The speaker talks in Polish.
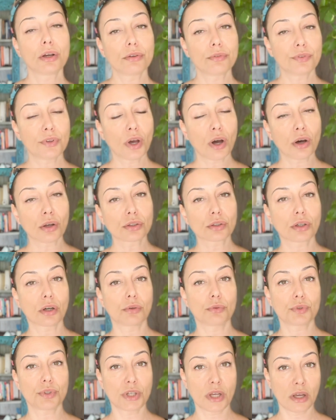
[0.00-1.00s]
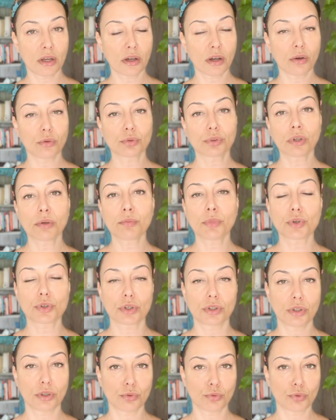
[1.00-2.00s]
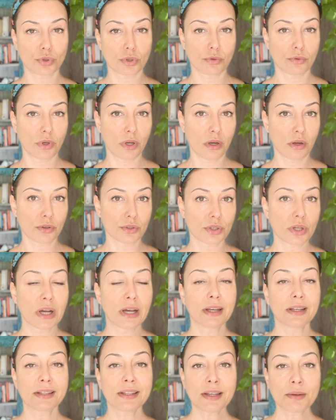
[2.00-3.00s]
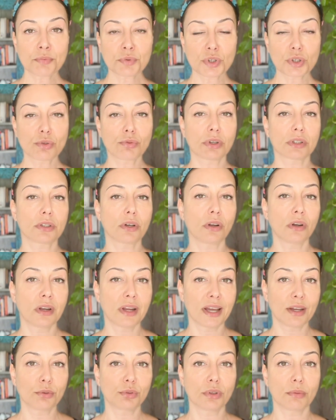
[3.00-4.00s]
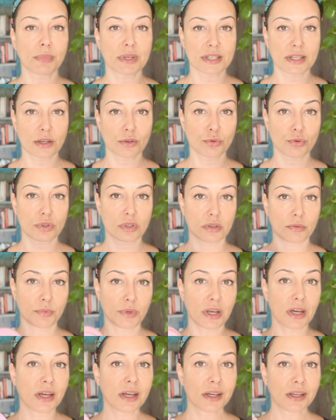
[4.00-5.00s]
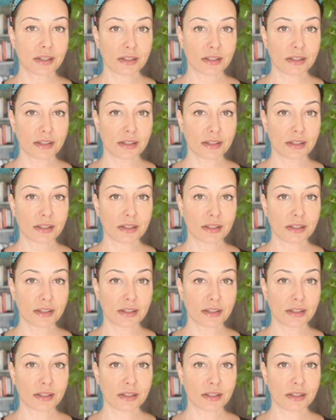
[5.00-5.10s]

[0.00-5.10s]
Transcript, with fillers: wiotką, cienką, to może niedużą ilość na przykład oleju do masażu sobie